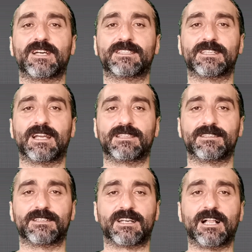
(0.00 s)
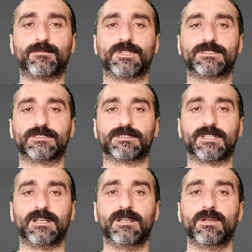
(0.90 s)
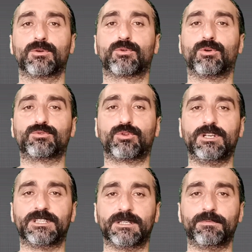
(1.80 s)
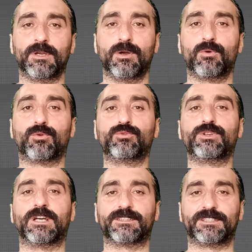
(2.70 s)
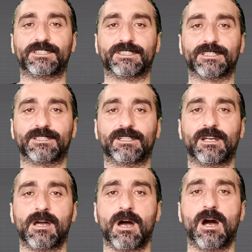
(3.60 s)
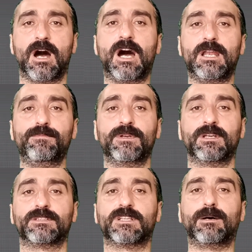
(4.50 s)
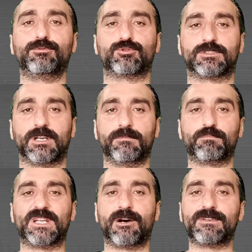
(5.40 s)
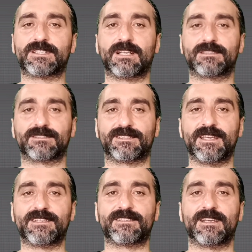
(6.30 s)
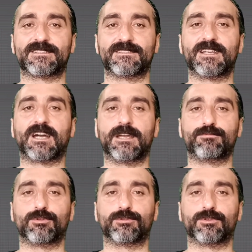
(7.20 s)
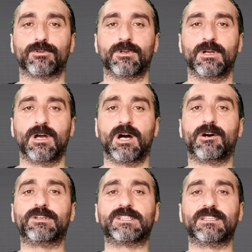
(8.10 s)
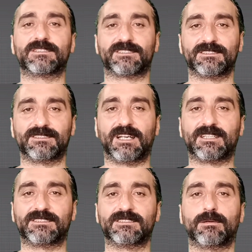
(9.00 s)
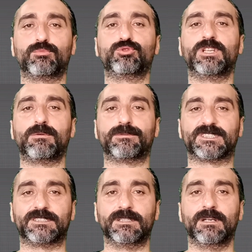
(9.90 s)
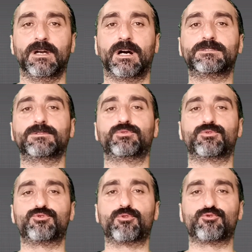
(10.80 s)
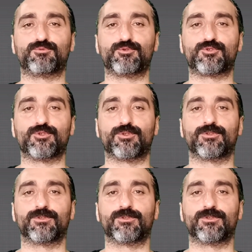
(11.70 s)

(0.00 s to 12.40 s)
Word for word: saati geldiğinde kalkmadığında kontrol edip onu uyandırırdı. Alp Nablus'ta bir hava saldırısı esnasında kayboldu. Hava saldırısının ardından bulunamaması Atatürk'ü çok üzmüştü.